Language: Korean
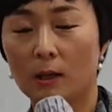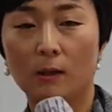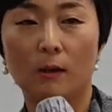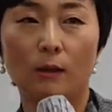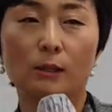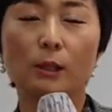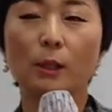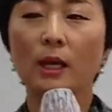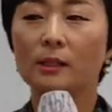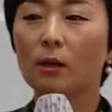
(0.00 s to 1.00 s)
어,
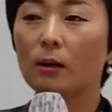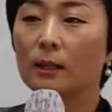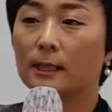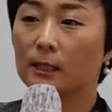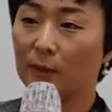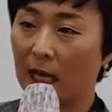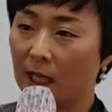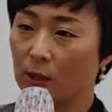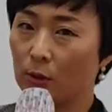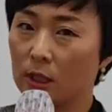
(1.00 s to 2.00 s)
그렇게 해서 지금
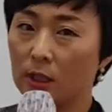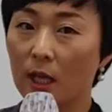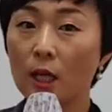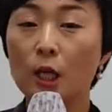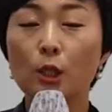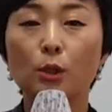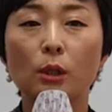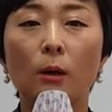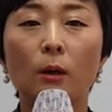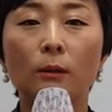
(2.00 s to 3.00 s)
나가고 있는데
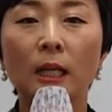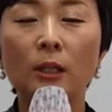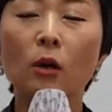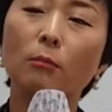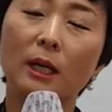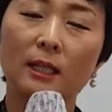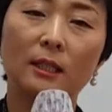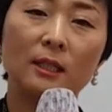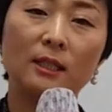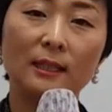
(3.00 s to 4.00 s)
어, 네트워크
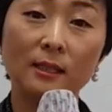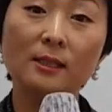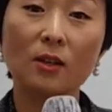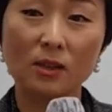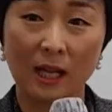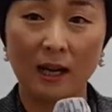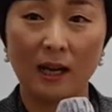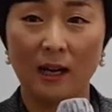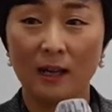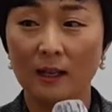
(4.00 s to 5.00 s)
마케팅의
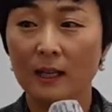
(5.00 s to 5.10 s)
특성상